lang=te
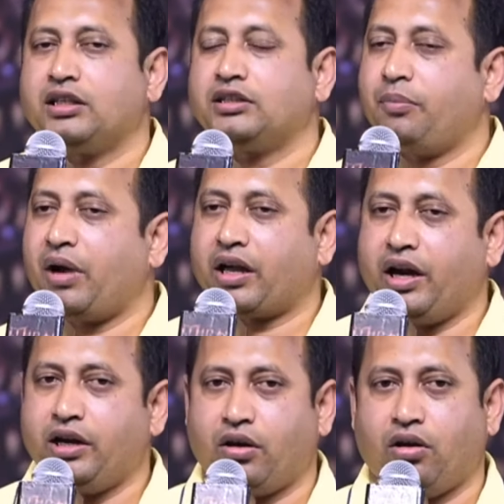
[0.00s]
సినిమా
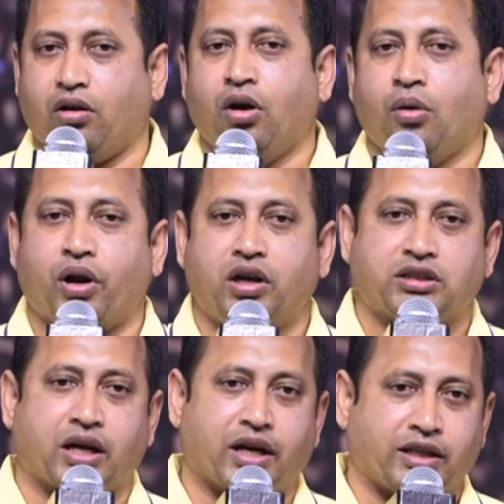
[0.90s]
క్రియేటివ్
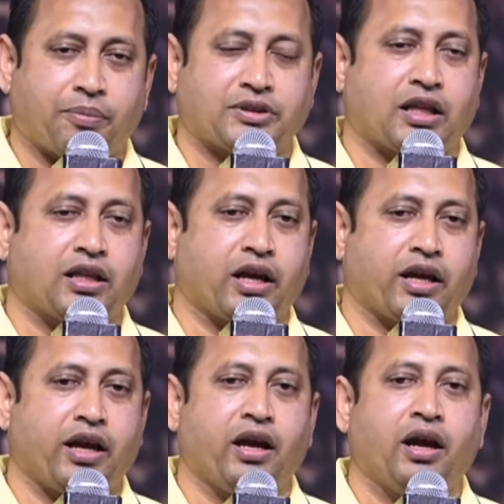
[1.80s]
ప్రొడ్యూసర్ కృతి ప్రసాద్
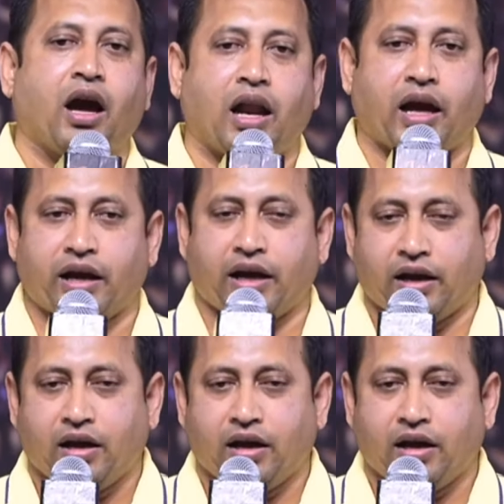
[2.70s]
గారికి అలాగే